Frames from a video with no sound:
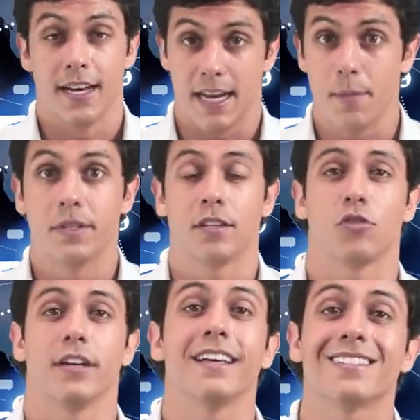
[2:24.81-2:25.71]
Lembre-se, a
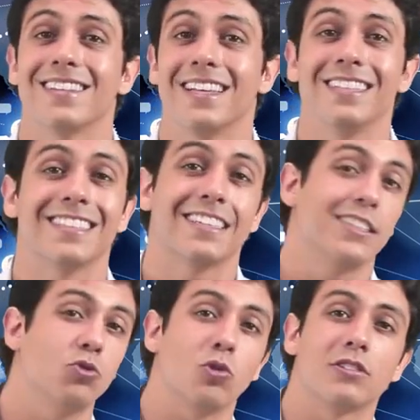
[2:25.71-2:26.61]
sua linha ascendente ela
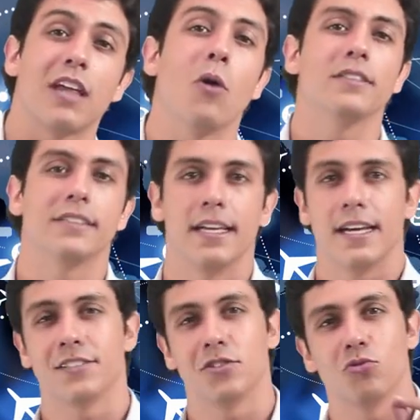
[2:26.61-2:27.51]
tem total
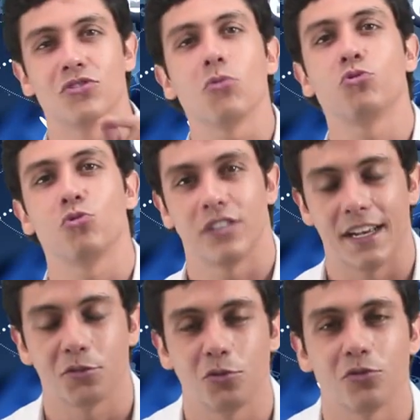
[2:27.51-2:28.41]
interesse no seu
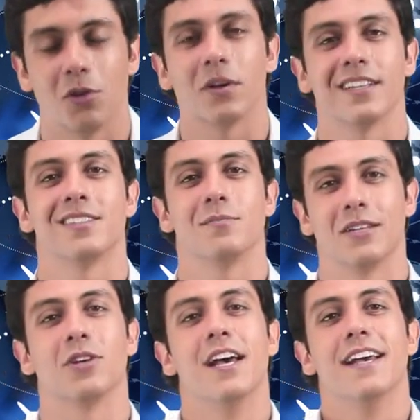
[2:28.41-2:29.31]
sucesso, no seu crescimento.